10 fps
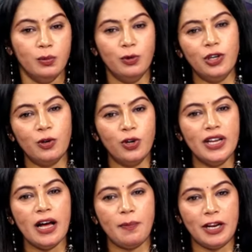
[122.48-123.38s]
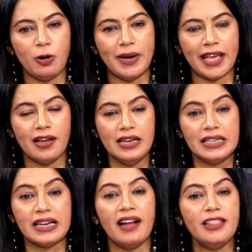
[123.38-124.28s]
మూడు గుండ్లుగా పిలువబడే
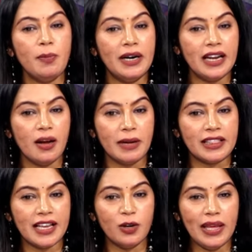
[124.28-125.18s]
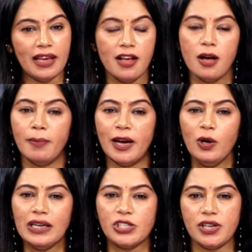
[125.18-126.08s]
రాతి బండల మధ్యలోనే
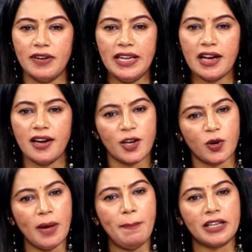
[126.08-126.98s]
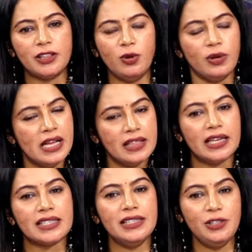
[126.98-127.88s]
మరొక శివలింగాన్ని కూడా భక్తులు
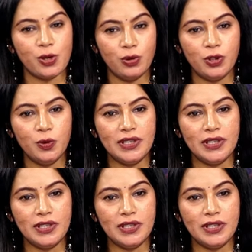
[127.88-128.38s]
దర్శించుకుంటూ